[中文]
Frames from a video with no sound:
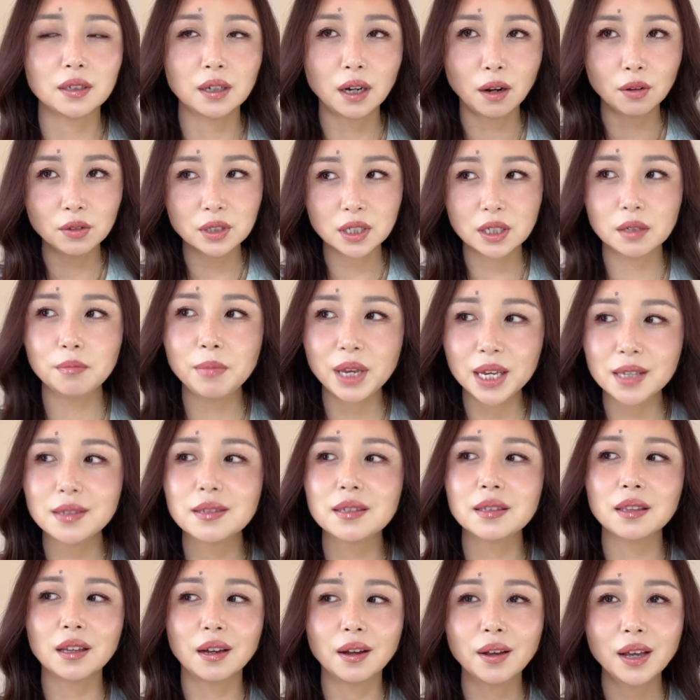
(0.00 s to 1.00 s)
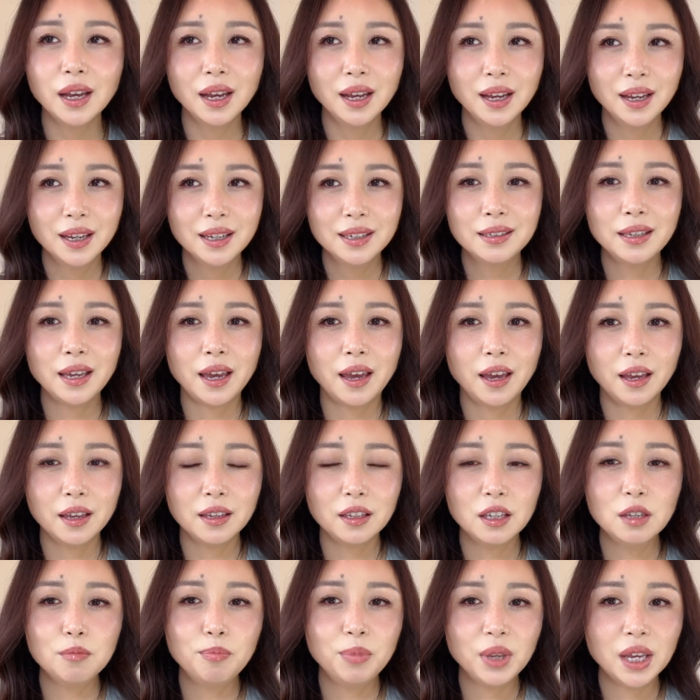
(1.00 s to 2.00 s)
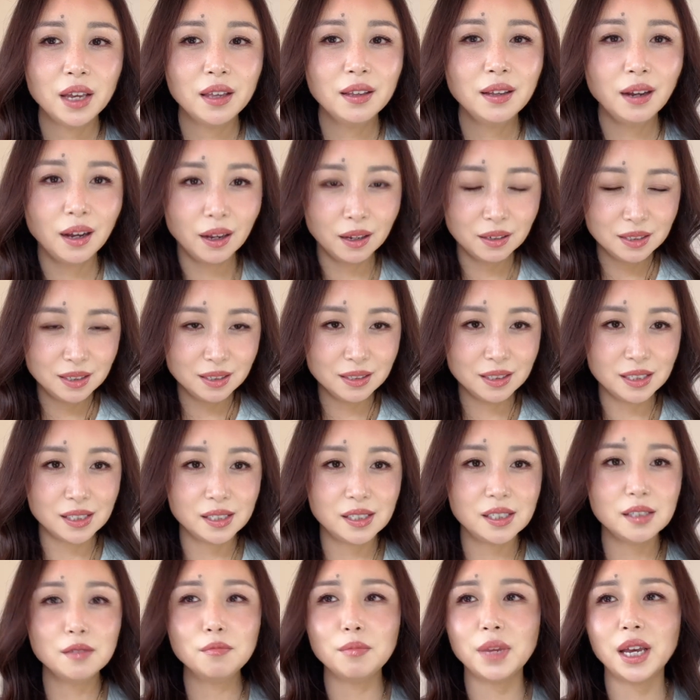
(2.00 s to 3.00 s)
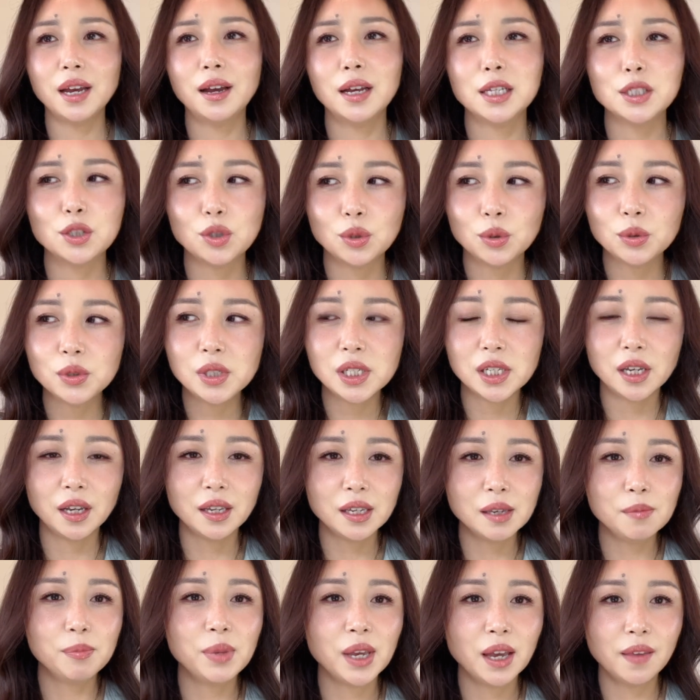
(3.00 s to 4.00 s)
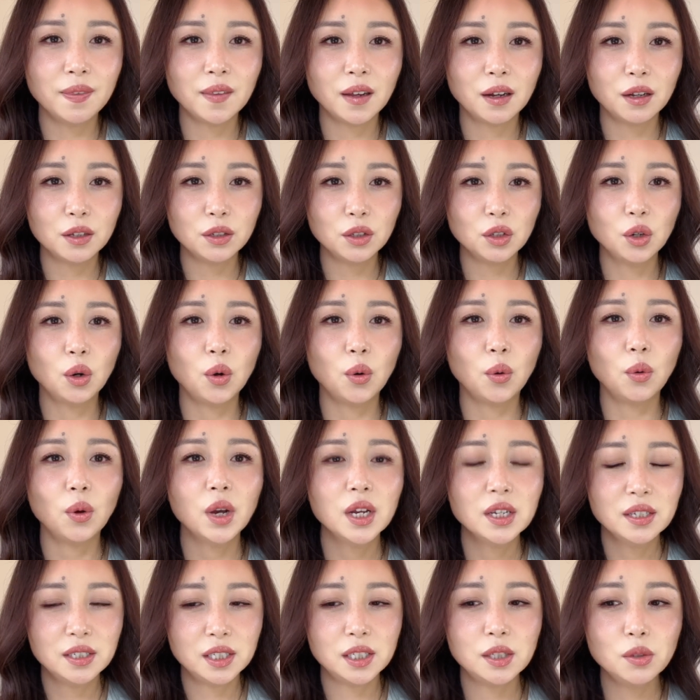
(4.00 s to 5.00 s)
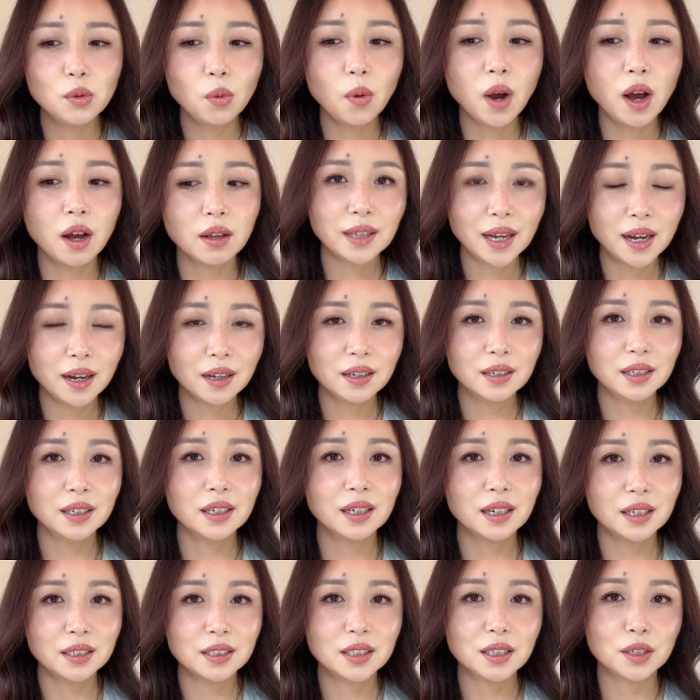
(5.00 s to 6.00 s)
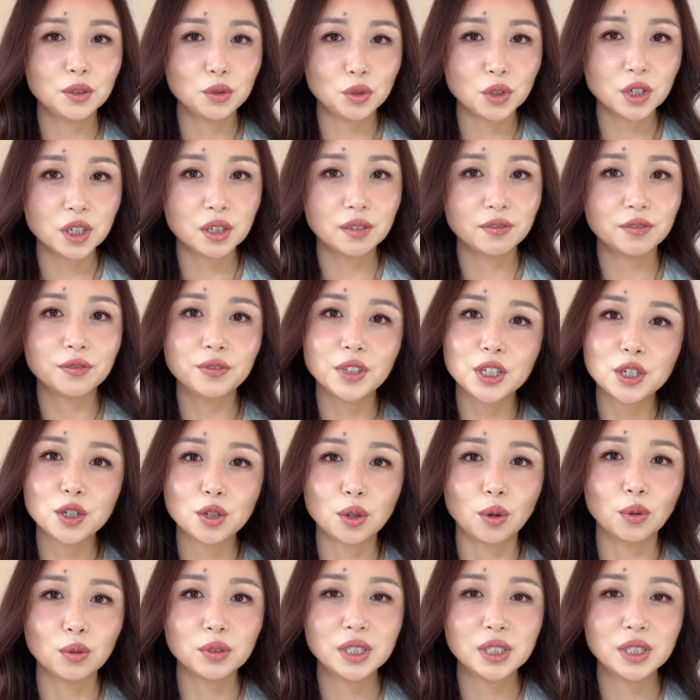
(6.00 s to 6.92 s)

然后这个妹子呢，也一边自己心里面很纠结，一边呢又希望他可以跟这个女生分手，